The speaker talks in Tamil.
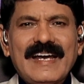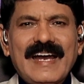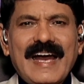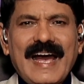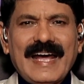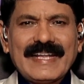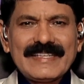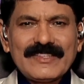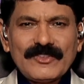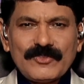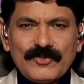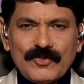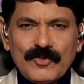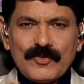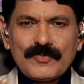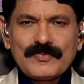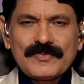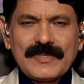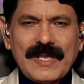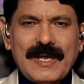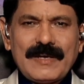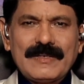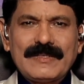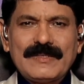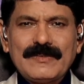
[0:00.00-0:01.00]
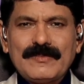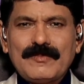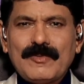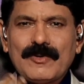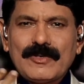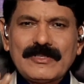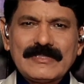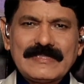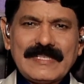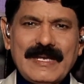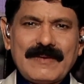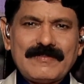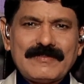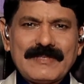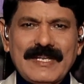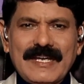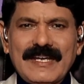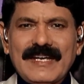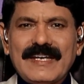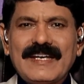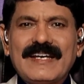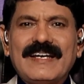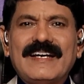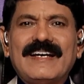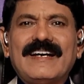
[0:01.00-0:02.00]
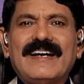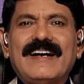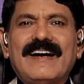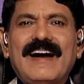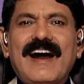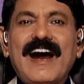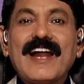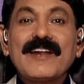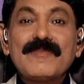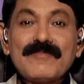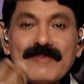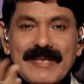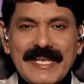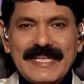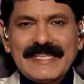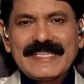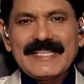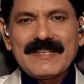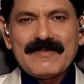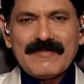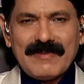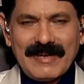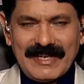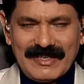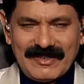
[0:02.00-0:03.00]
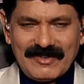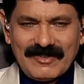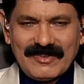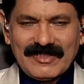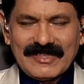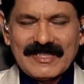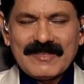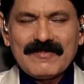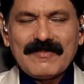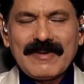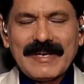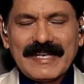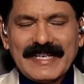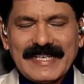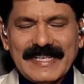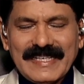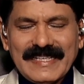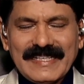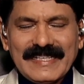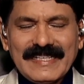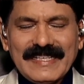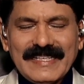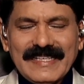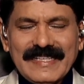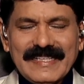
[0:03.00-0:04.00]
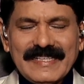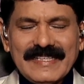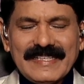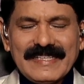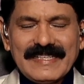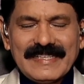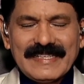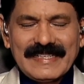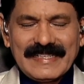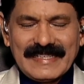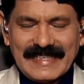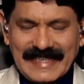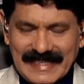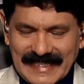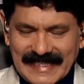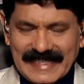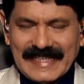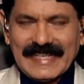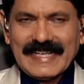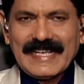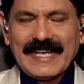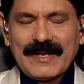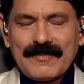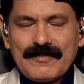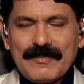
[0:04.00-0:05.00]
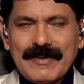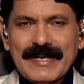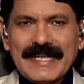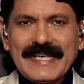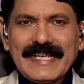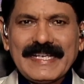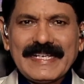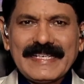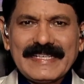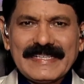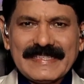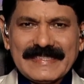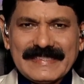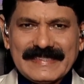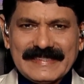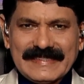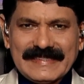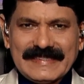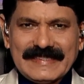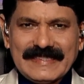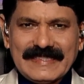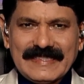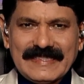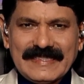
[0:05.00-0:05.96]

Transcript: அதை சூப் சாப்பிட்டு போட்டு சாப்பிட்டா ஆண்மை அதிகமாயிரும் இந்த மாதிரி நிறைய கற்பனைகள் இருக்குது